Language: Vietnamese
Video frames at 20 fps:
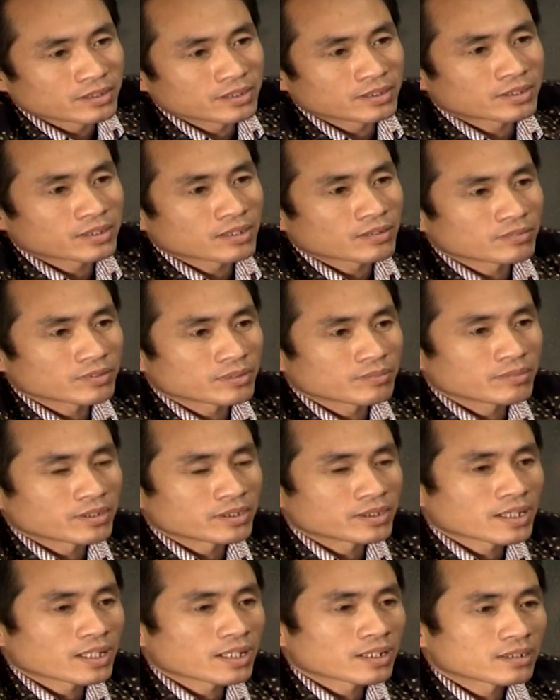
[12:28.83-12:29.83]
Khi xong thì
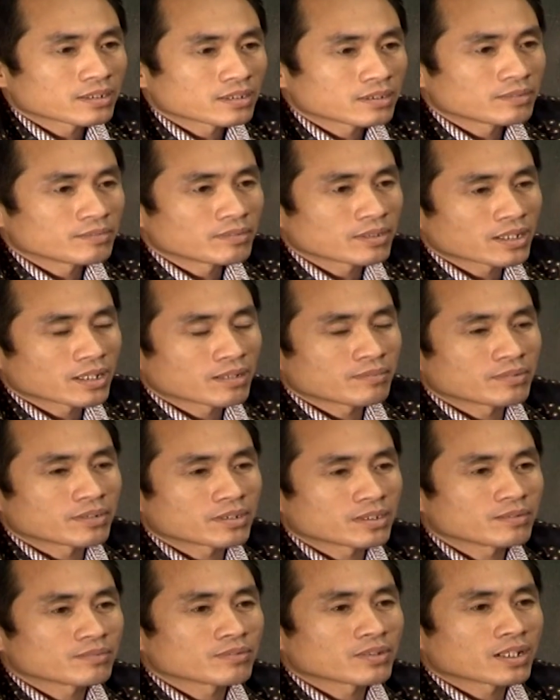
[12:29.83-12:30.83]
mở ra thì mình làm
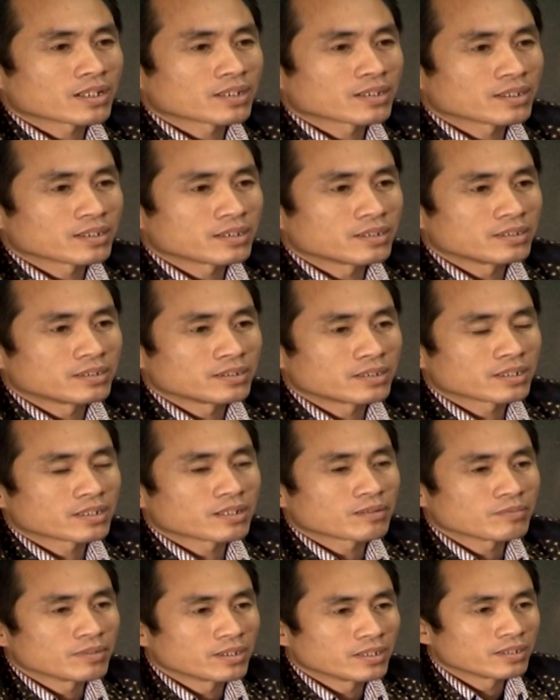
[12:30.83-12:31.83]
bằng kim loại để dễ
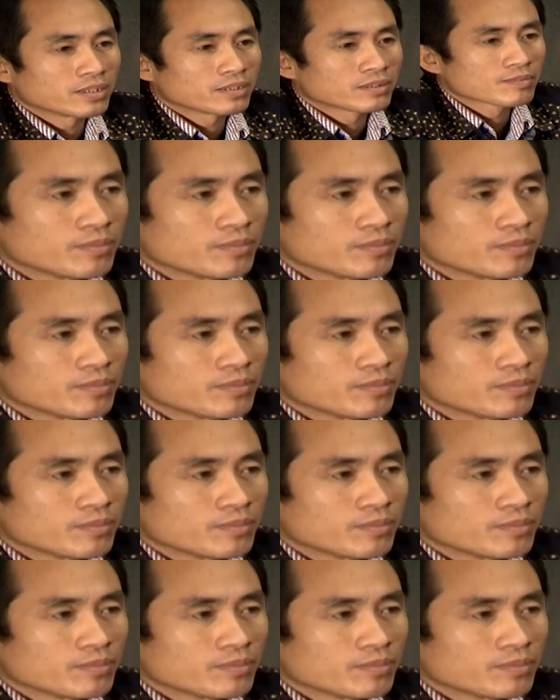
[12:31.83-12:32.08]
đóng mở.